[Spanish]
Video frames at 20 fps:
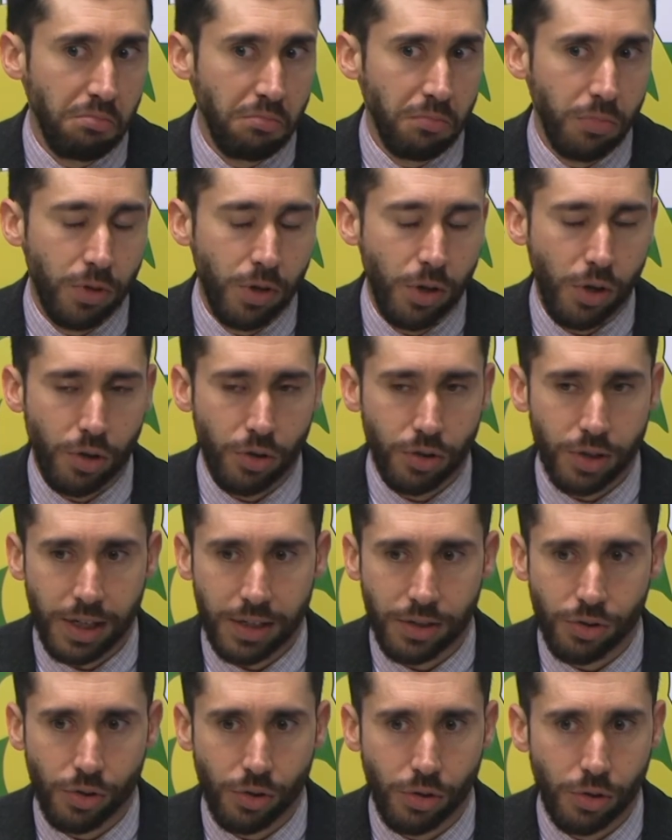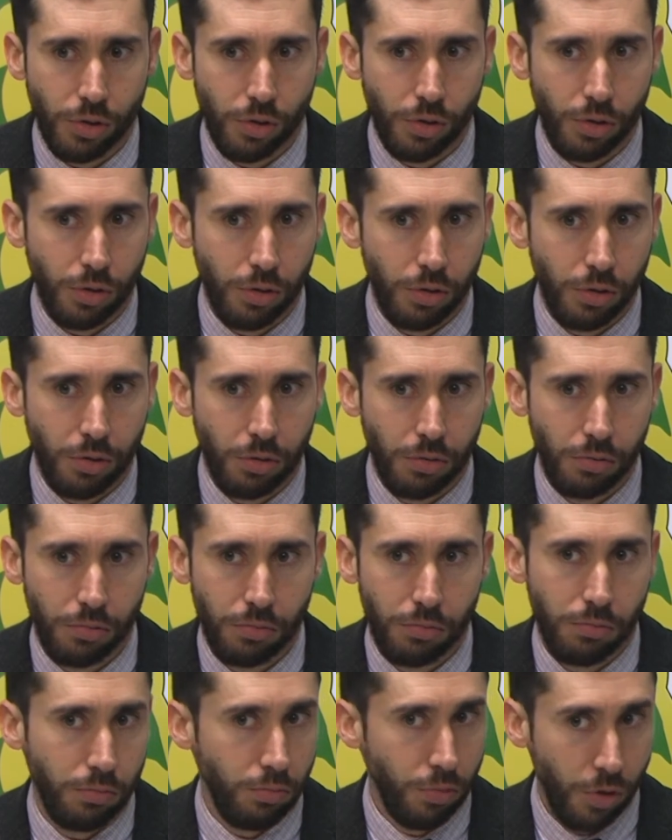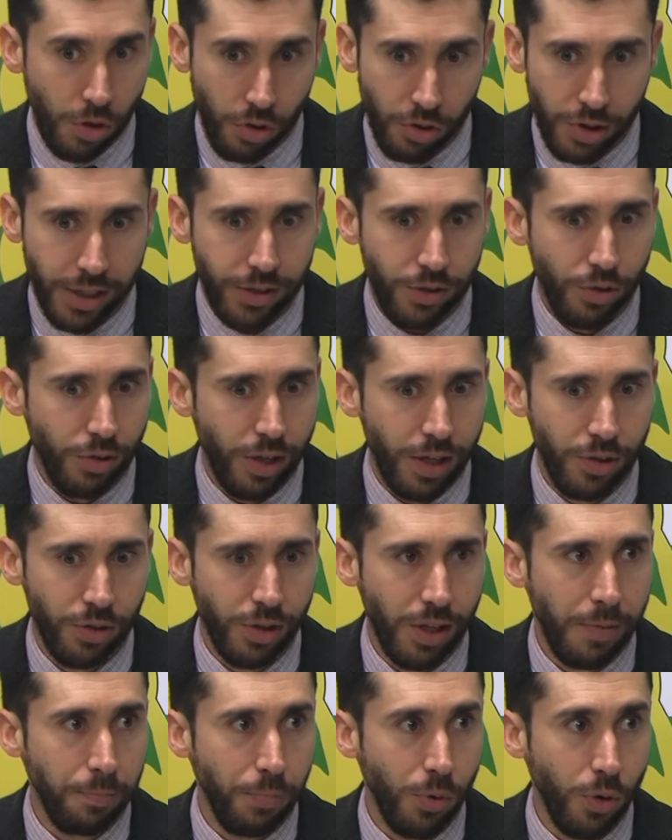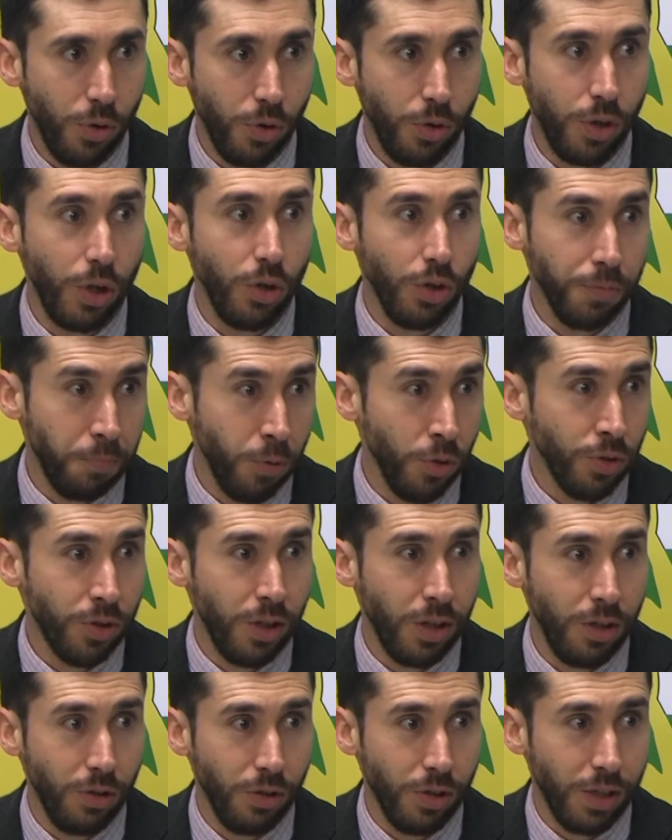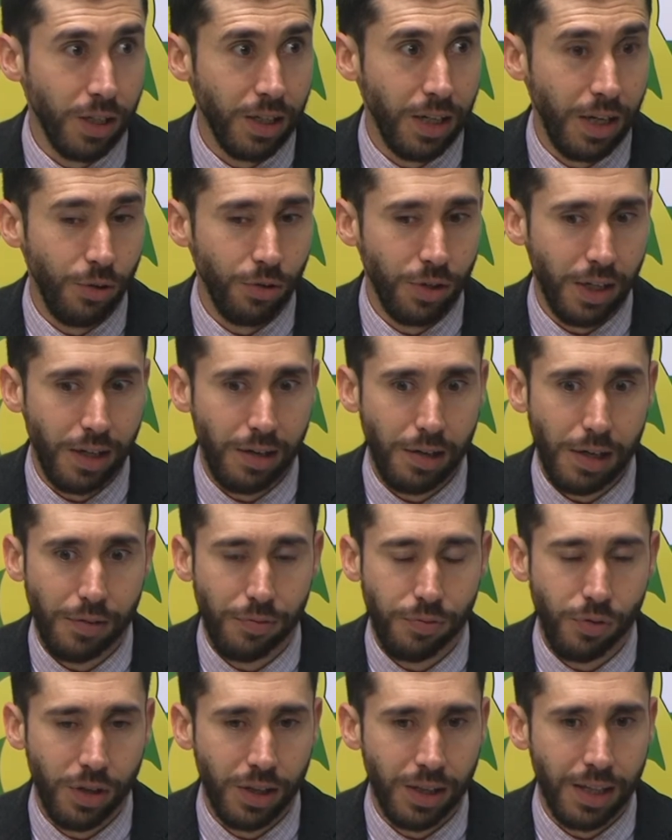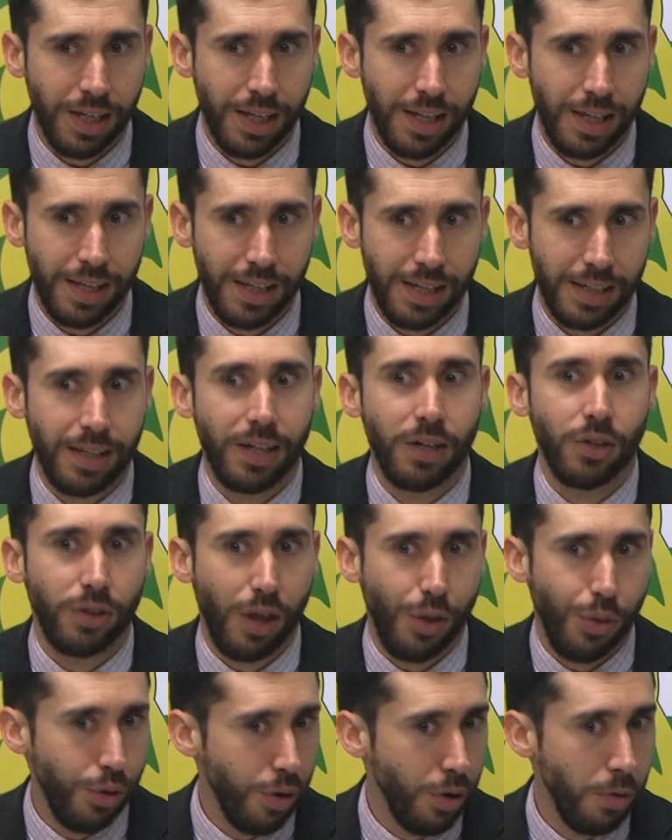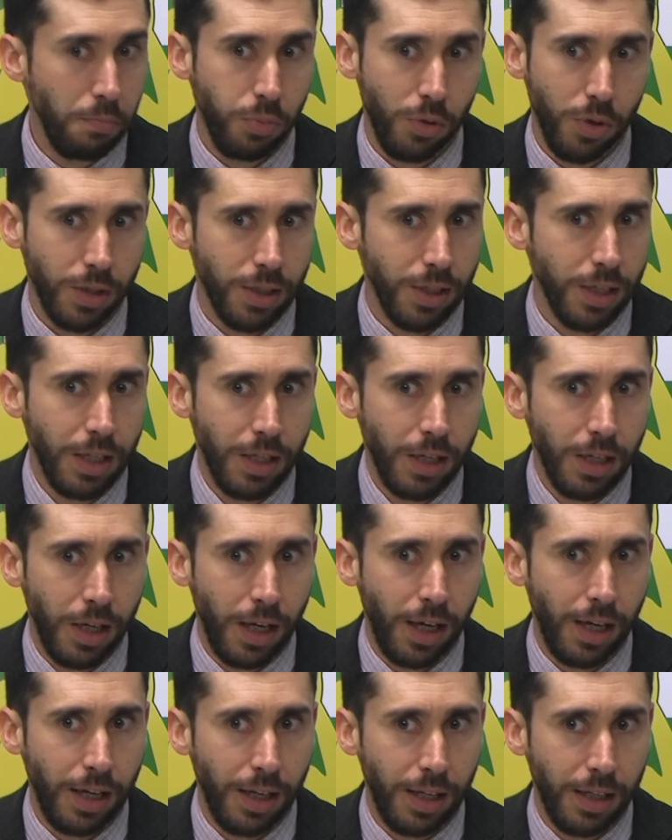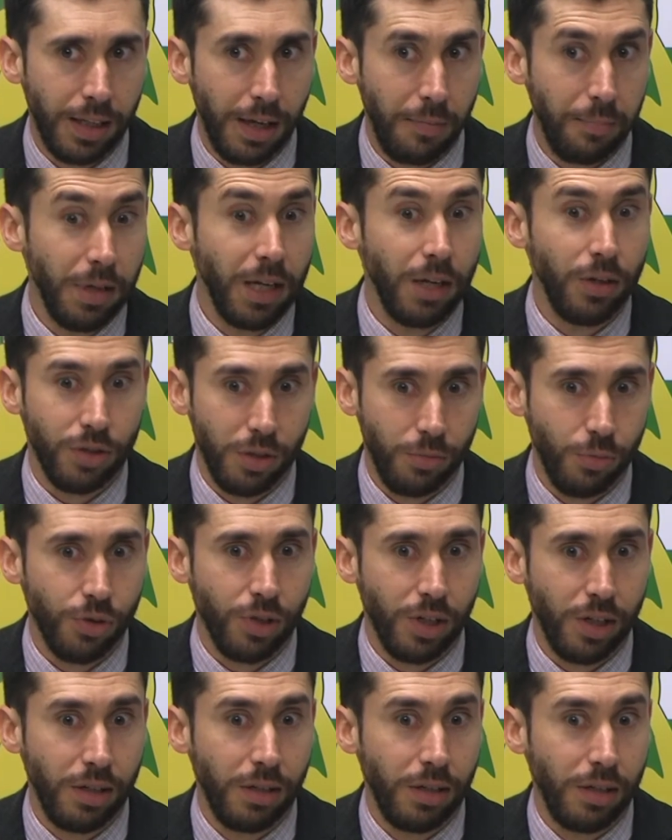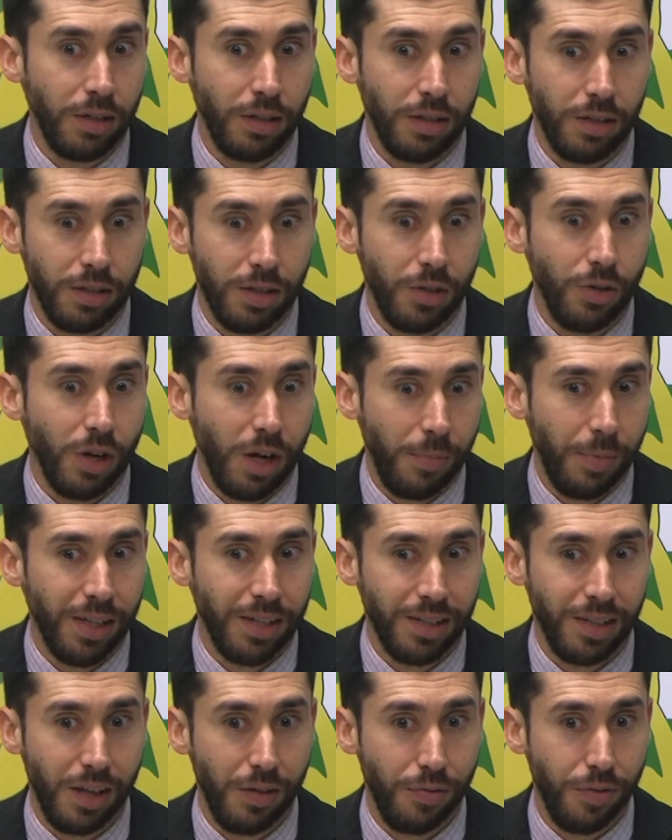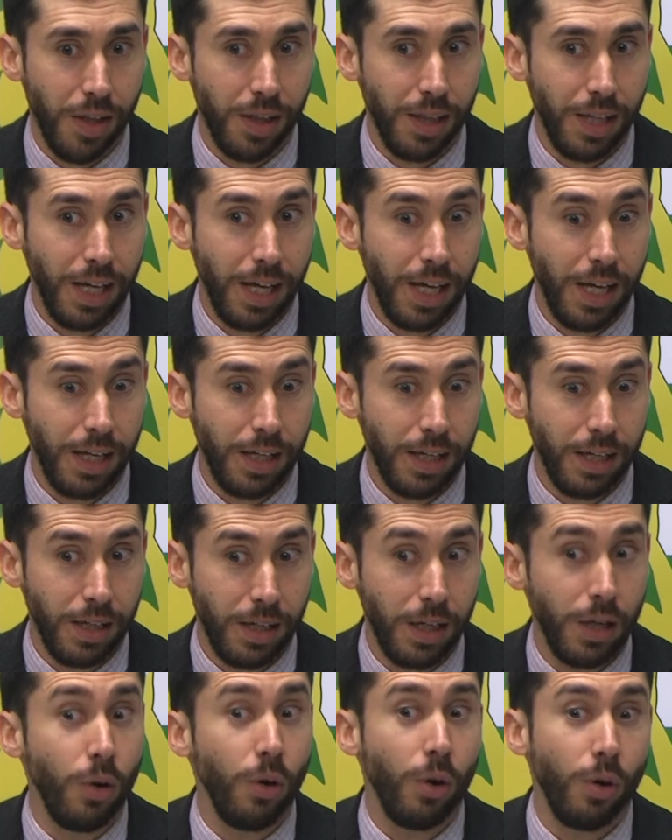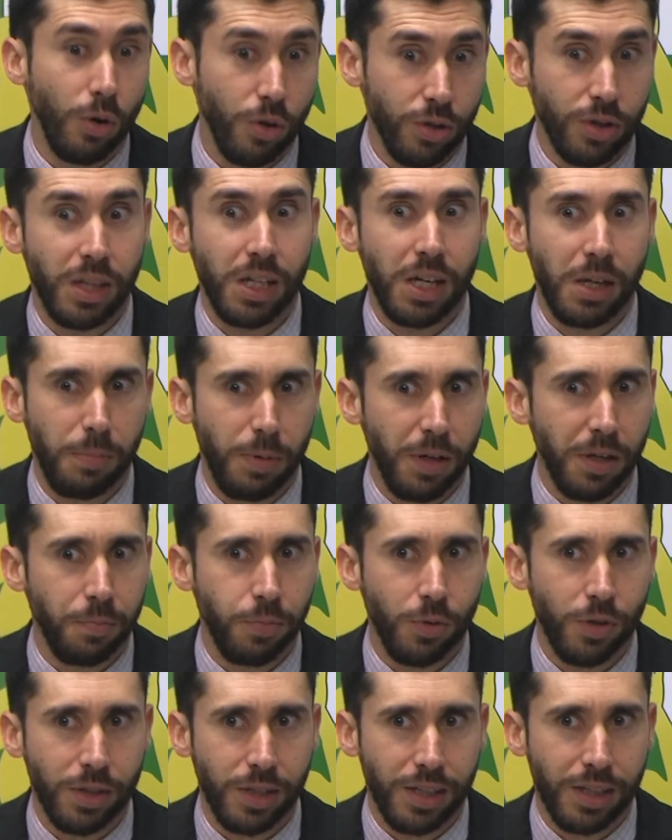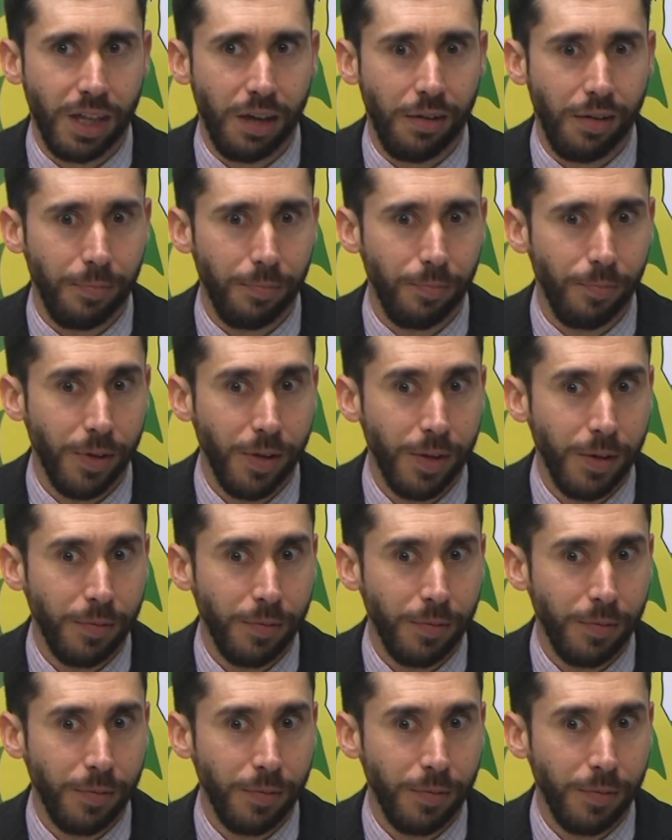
no nos ha hecho no nos ha hecho daño tampoco y los posteos, que es la otra fuente de ellas de anotación, pues eh, también los hemos eh, sido capaces de defender y, luego los triples pues estaban